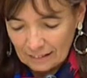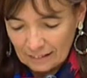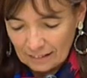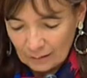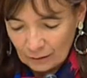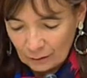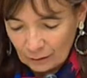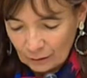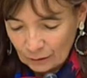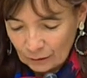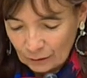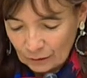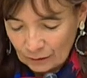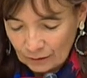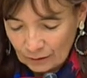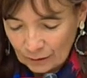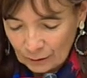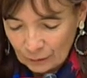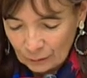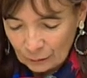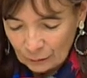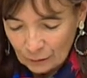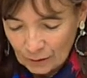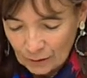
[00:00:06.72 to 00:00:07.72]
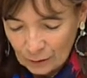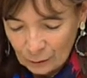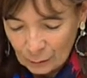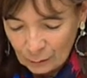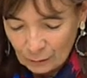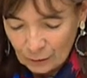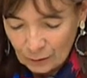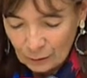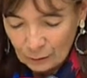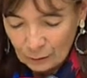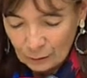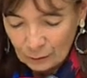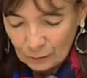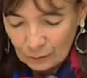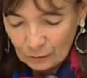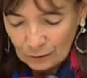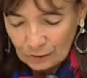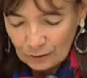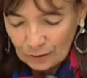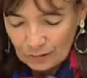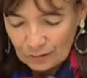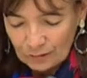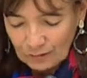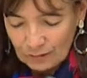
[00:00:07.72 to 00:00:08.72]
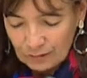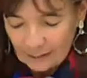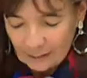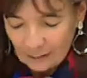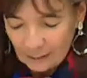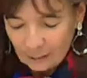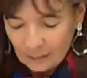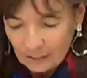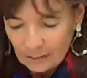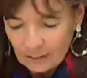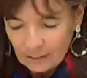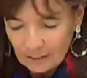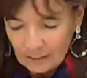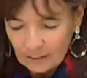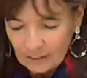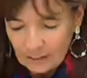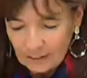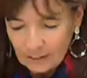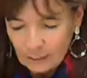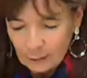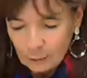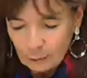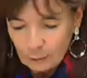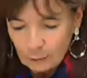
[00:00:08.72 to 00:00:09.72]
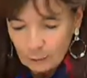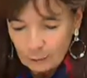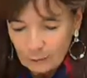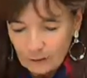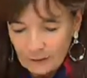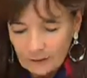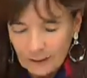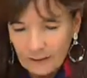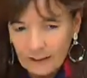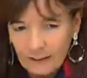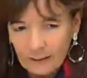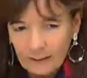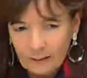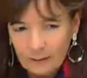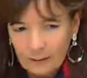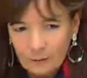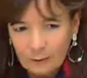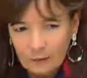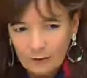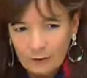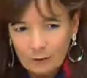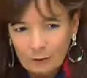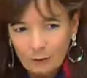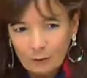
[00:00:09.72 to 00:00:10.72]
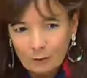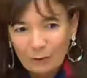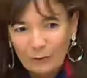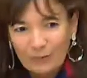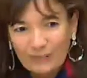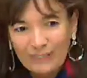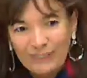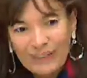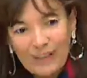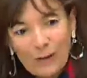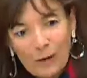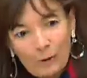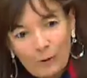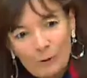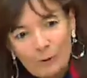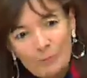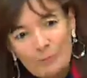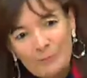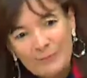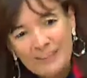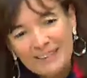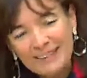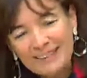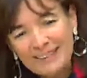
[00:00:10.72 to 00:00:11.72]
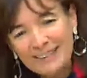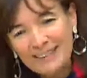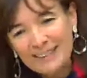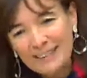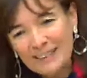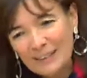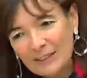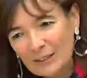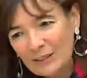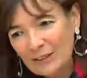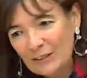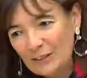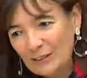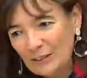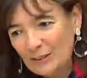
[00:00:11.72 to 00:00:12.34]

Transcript: notre réunion de la Commission euh, des affaires économiques et nous avons euh, le plaisir